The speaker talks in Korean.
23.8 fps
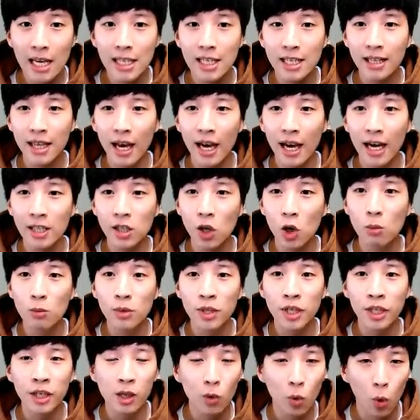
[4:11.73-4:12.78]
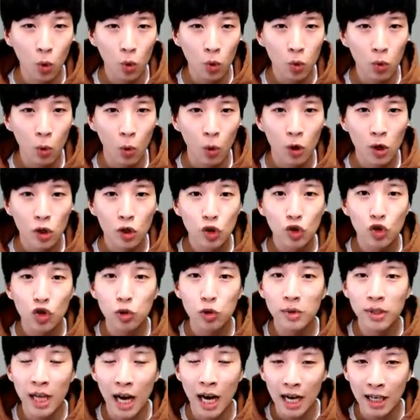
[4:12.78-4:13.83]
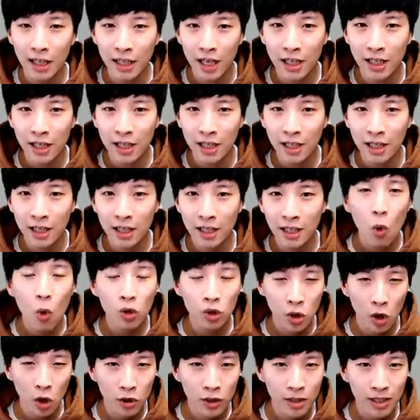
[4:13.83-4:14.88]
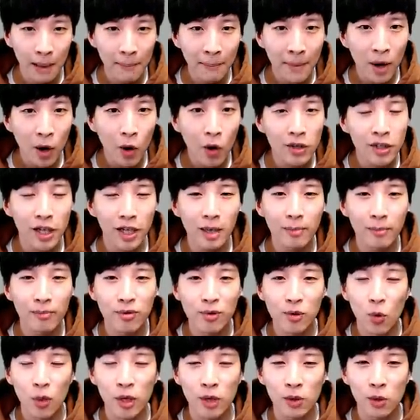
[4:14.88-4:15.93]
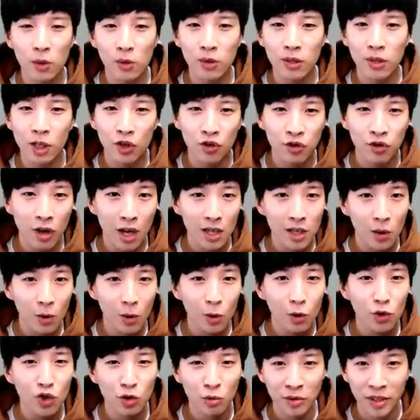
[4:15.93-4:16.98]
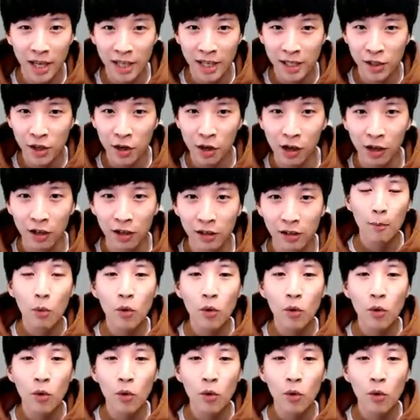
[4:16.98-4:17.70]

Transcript: 식당에서 음식을 고르고 주문할 때는 꼭 저는 300원짜리 불고기 소스를 추가적으로 주문했어요.